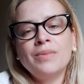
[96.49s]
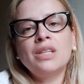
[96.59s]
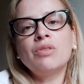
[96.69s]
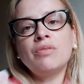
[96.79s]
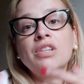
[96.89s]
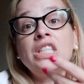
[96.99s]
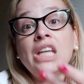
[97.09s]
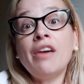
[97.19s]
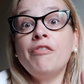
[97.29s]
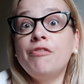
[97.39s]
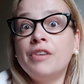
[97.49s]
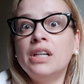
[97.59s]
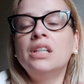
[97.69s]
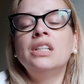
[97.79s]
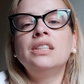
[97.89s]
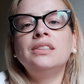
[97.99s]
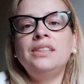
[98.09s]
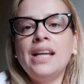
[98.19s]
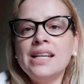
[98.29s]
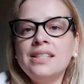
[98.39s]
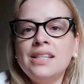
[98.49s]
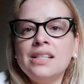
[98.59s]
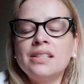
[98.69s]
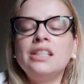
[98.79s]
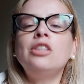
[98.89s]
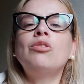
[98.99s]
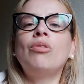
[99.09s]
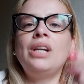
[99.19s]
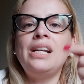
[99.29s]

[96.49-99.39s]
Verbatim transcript: Então, se você é fã desse escritor,